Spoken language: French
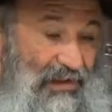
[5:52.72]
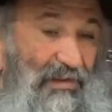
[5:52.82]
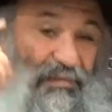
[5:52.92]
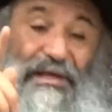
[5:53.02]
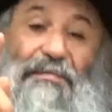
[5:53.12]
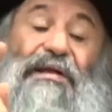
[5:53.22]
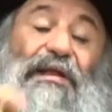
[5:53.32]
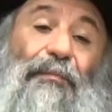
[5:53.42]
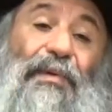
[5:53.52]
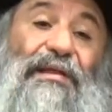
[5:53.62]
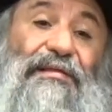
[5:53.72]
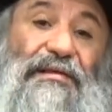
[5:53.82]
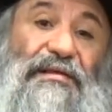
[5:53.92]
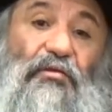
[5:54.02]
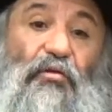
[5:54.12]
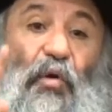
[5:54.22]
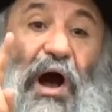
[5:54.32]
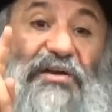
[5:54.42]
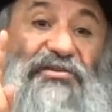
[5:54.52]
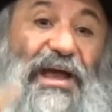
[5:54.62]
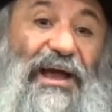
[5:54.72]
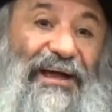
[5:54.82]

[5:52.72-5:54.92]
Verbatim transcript: Ce qui m'interpelle ici, c'est le mot Asher.